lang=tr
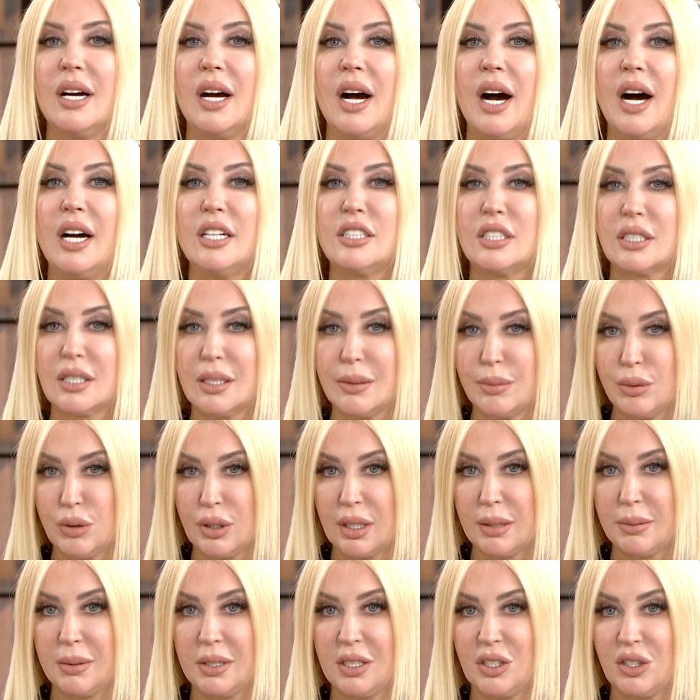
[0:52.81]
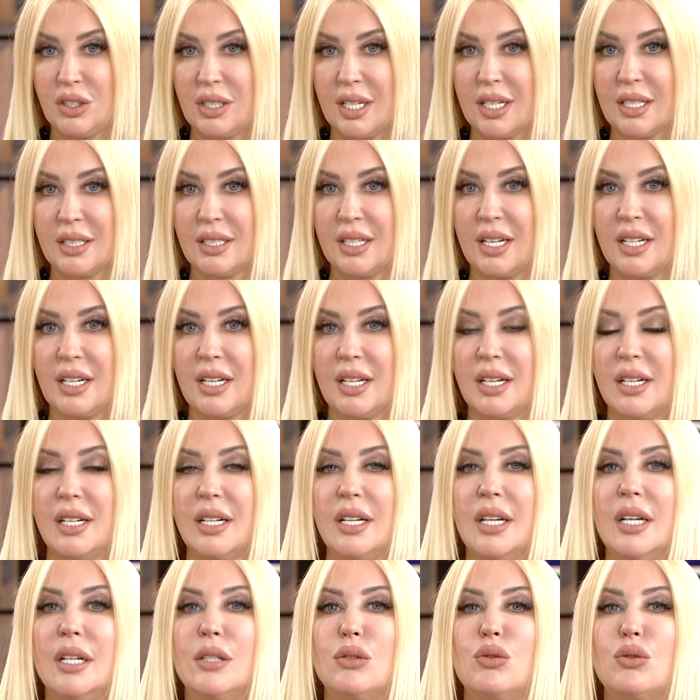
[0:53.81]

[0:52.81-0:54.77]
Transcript: aşkı bulabilecekleri, Ay,